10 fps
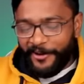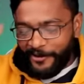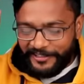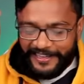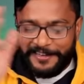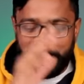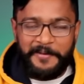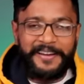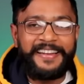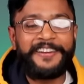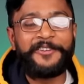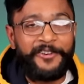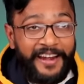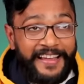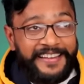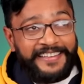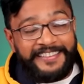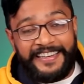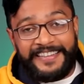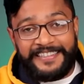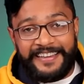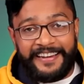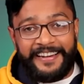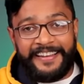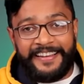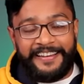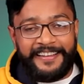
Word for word: और सच में मैंने इनको लाइक टेस्ट करने के